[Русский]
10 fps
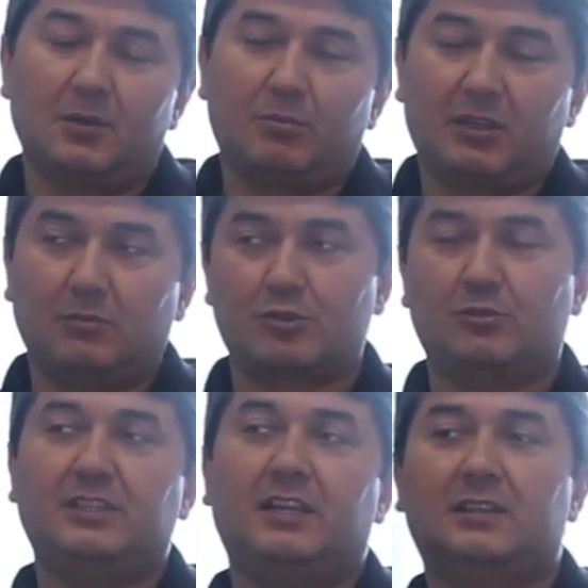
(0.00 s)
Потому
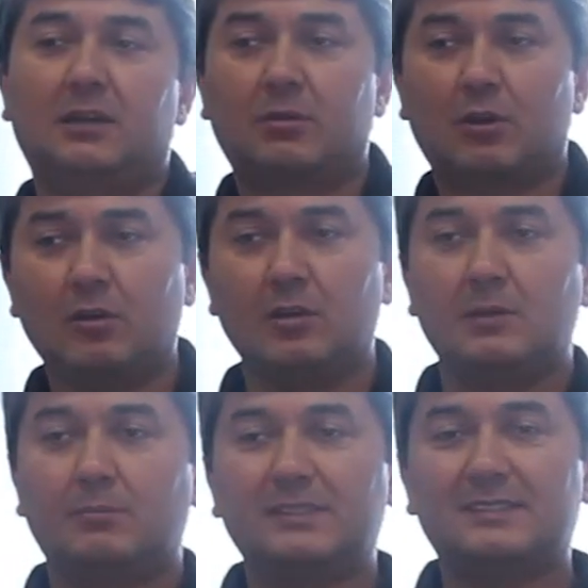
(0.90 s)
что делая добро,
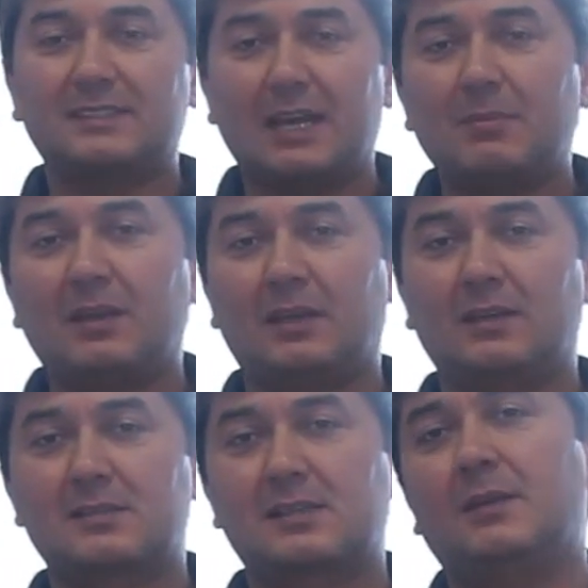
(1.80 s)
мы
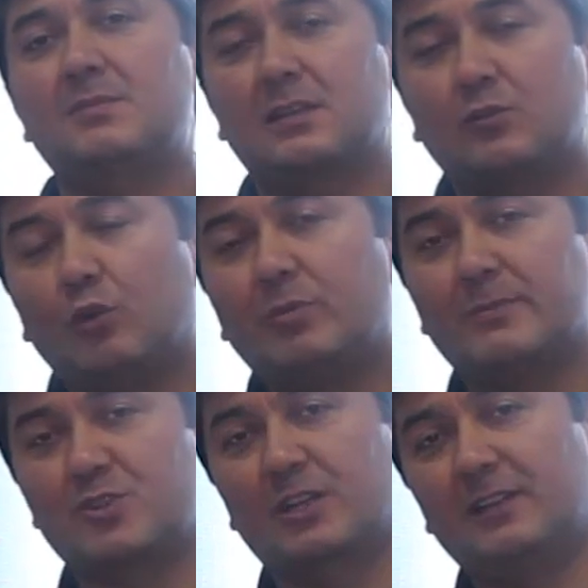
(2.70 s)
сами становимся
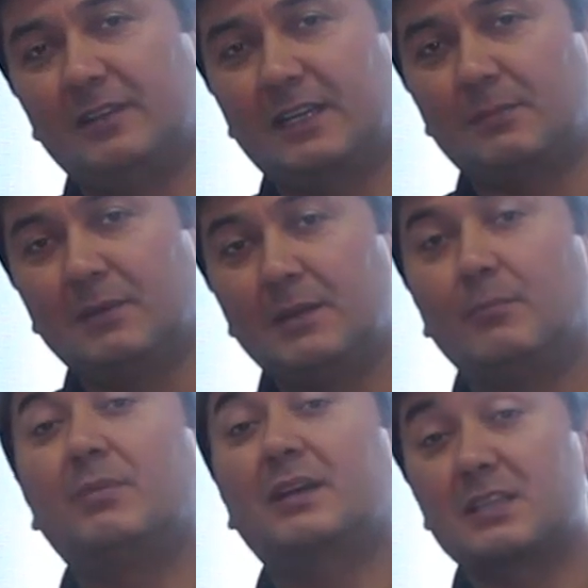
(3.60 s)
добрым человеком.
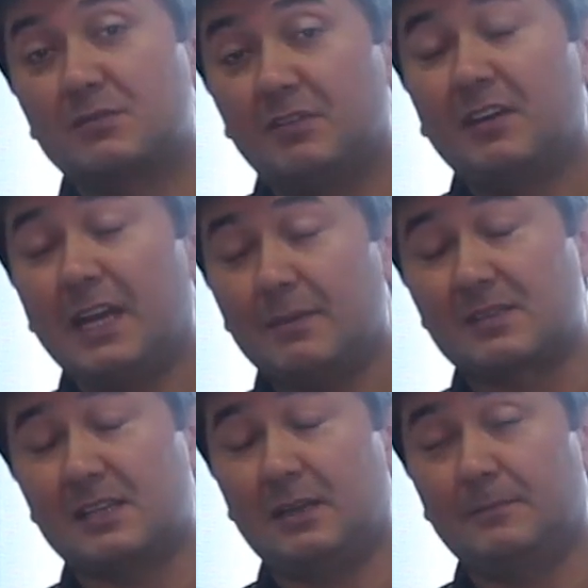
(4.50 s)
Мы
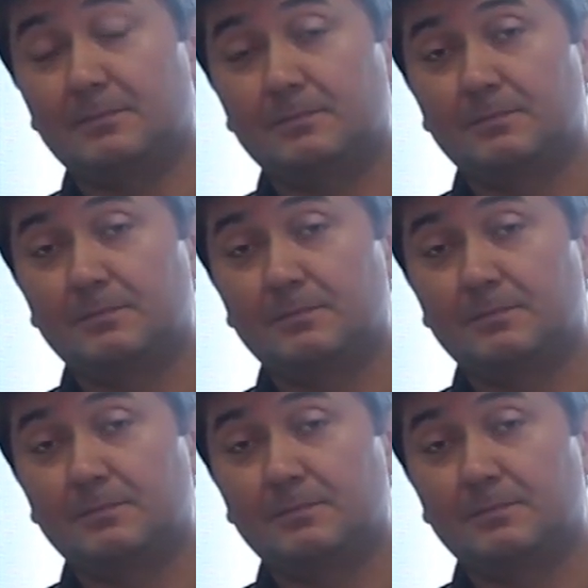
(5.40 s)
развиваемся.